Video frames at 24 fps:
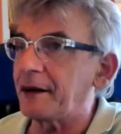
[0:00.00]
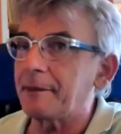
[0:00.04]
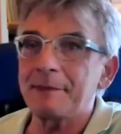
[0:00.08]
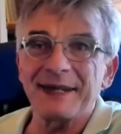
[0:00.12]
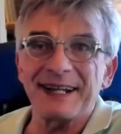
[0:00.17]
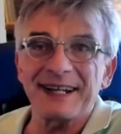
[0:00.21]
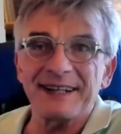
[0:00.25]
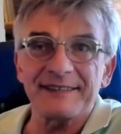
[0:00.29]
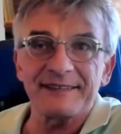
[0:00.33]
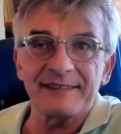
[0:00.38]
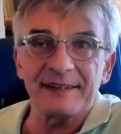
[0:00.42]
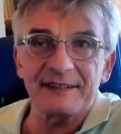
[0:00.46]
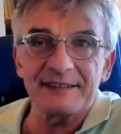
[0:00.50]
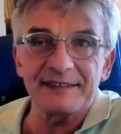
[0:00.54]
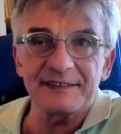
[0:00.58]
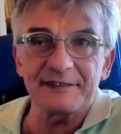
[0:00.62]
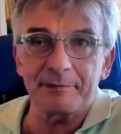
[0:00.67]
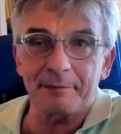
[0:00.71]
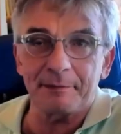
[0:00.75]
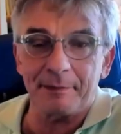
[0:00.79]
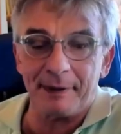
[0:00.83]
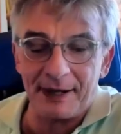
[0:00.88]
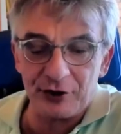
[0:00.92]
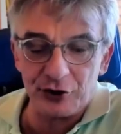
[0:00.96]
piazza di
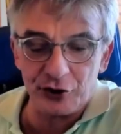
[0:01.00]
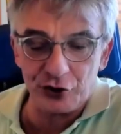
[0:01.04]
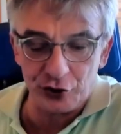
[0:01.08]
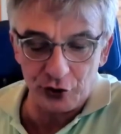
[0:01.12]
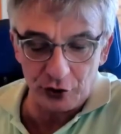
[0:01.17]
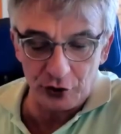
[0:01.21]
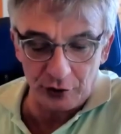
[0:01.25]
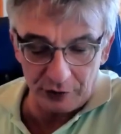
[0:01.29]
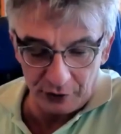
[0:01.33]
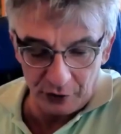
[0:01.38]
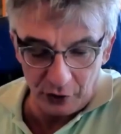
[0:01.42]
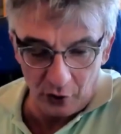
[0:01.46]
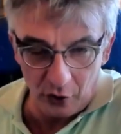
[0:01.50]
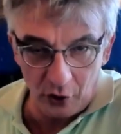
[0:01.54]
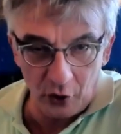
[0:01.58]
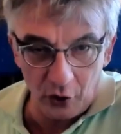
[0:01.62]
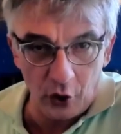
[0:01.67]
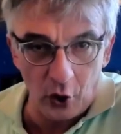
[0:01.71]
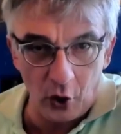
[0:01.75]
spaccio no